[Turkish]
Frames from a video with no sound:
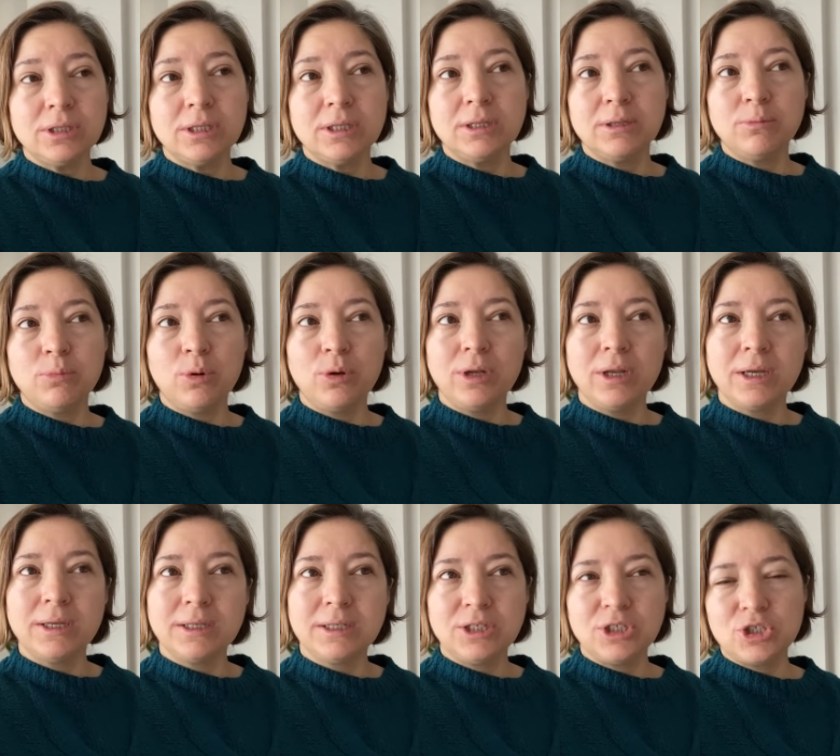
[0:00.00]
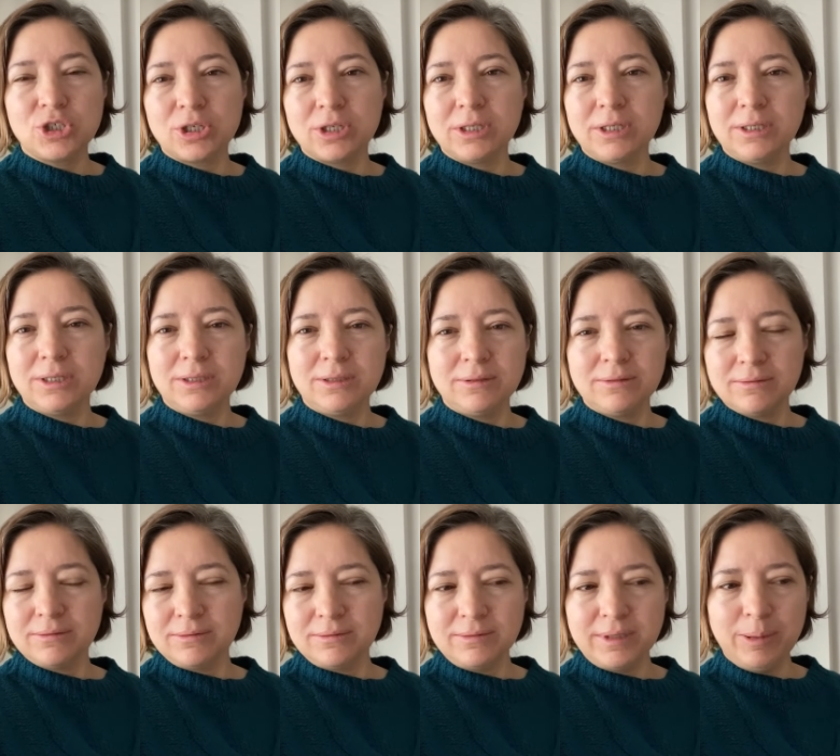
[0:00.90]
e, böyle hani kışlık
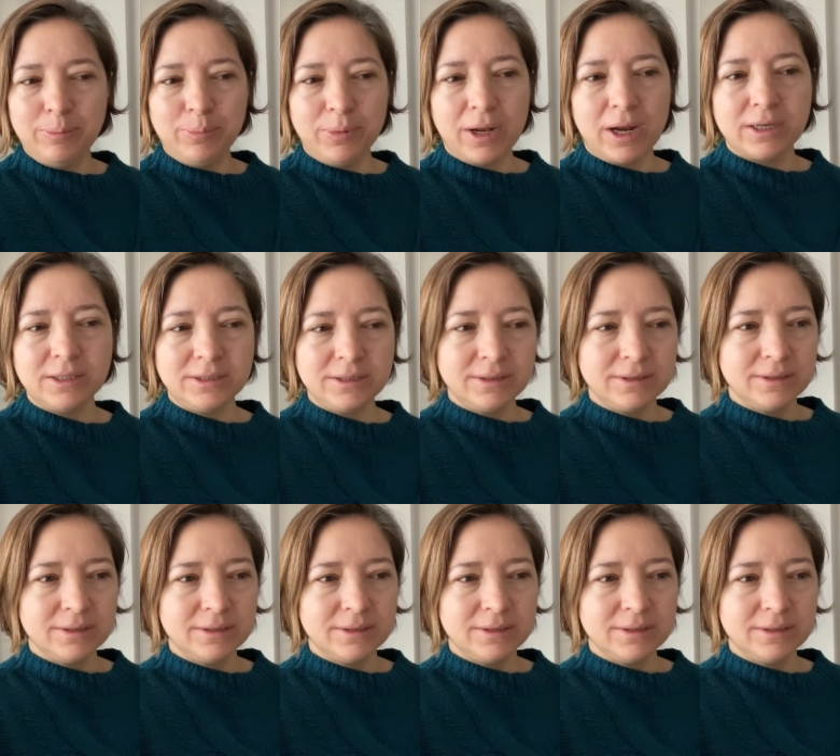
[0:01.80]
ipler,